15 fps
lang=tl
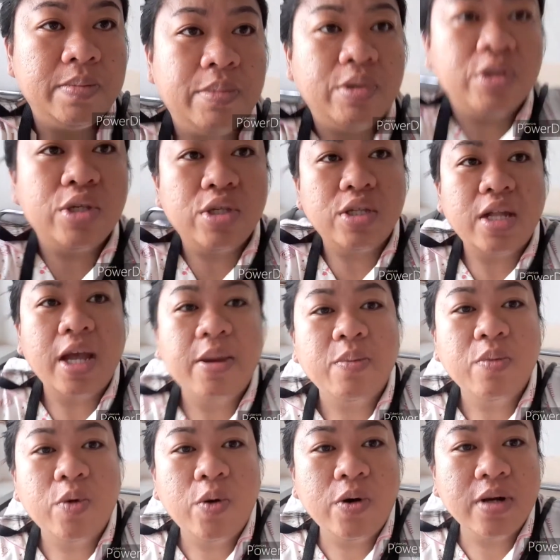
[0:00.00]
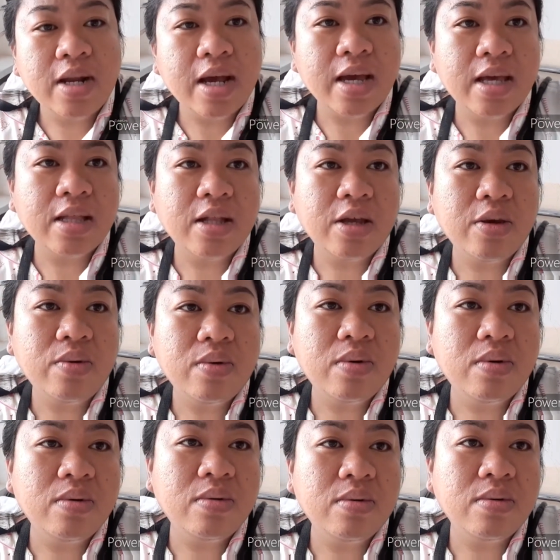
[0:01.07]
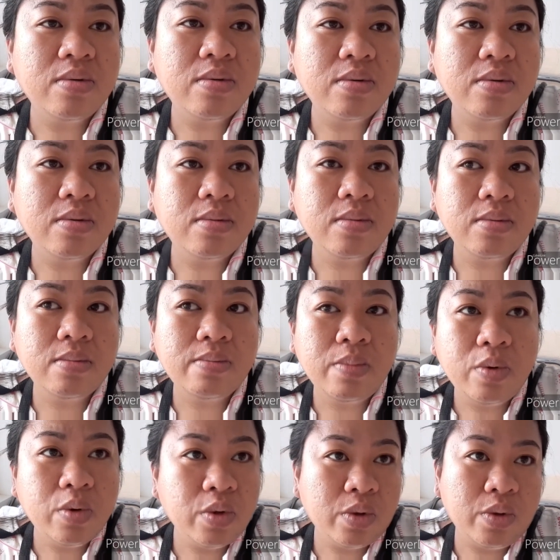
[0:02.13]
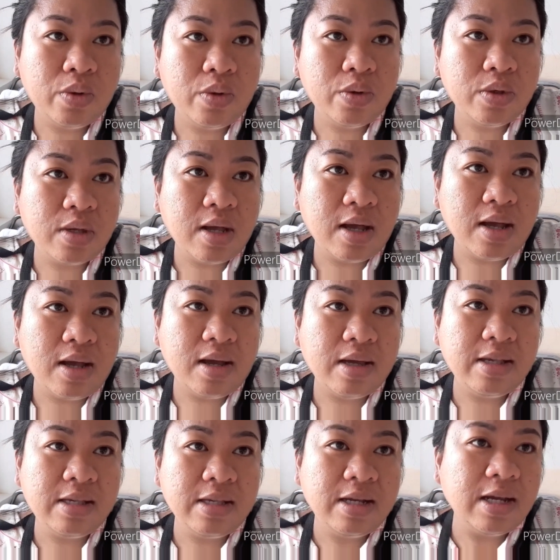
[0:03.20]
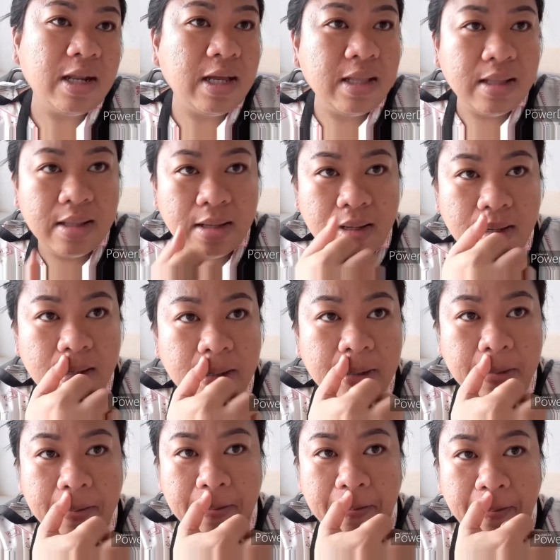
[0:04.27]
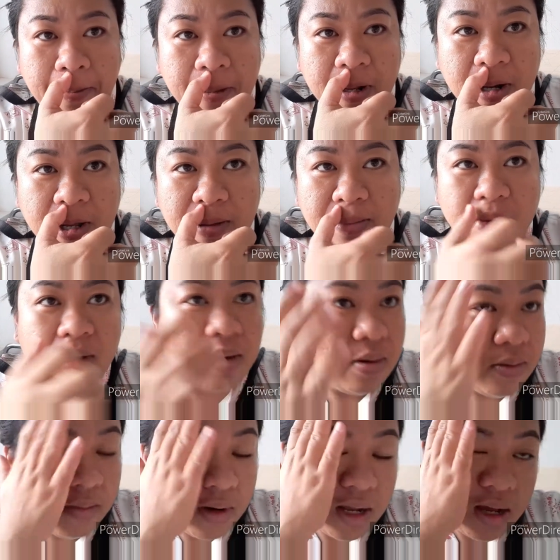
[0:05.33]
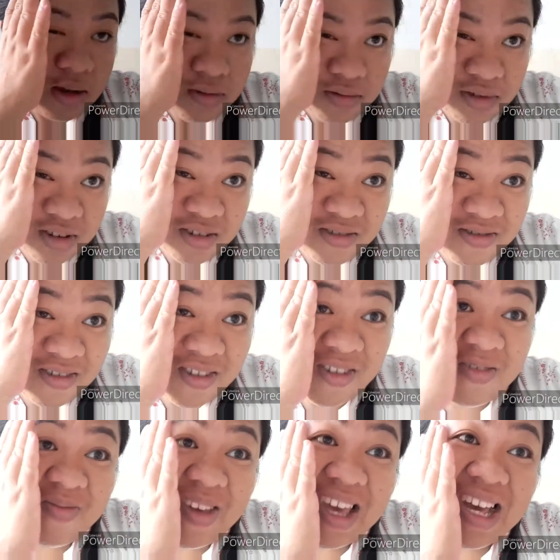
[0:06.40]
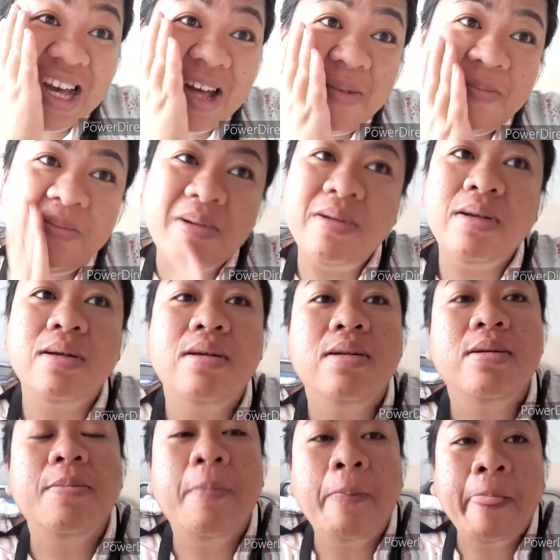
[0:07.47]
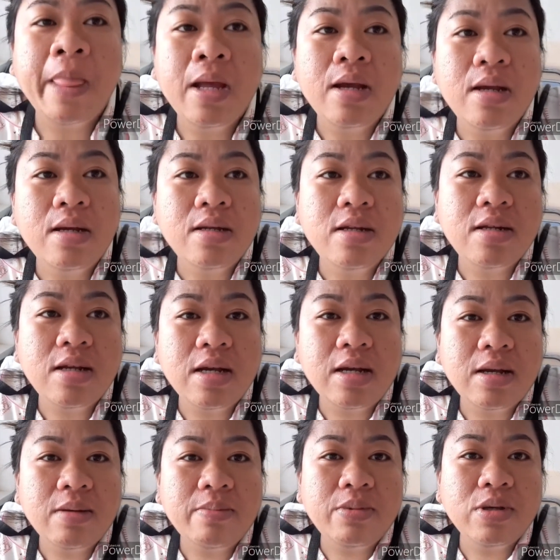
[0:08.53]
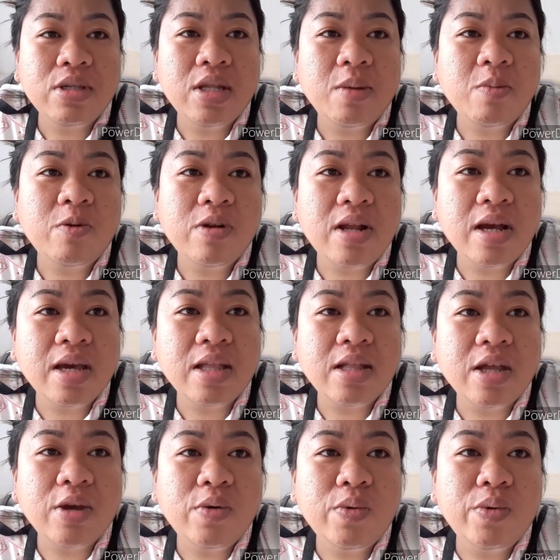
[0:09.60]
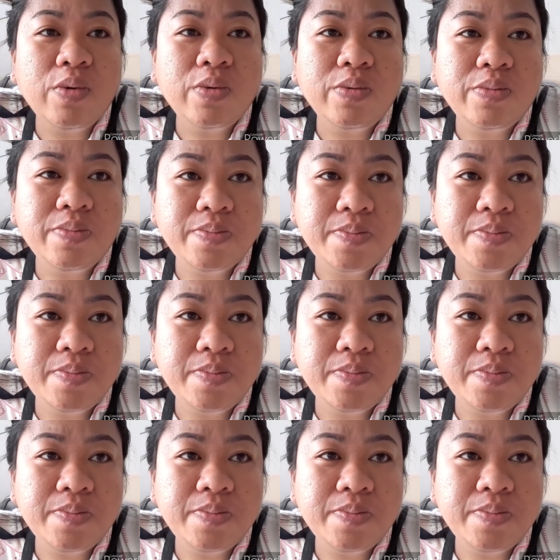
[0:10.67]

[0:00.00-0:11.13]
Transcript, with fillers: first time kong nakita yung puso ko sa screen. Grabe. Wala akong ano, makeup. Uh, first time ko nakita yung